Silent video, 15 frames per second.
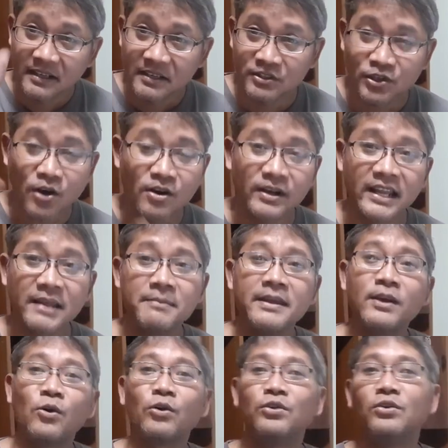ช่องนี้มีก
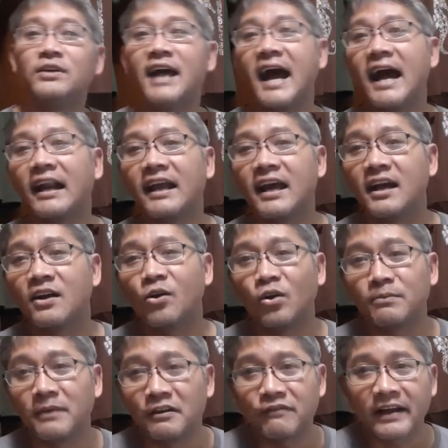ฎอยู่อย่างนะกฎเห
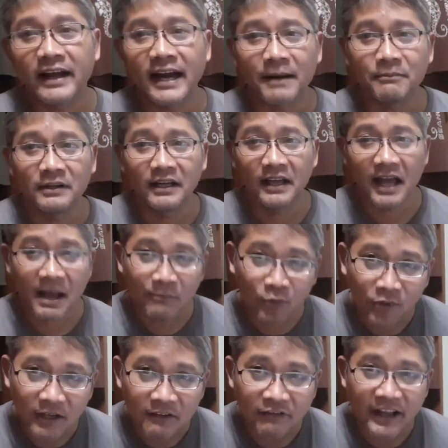มือนไฟขับเลยห้ามพูด
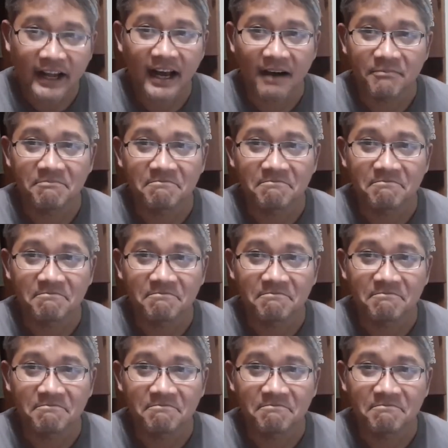เรื่องไฟขับ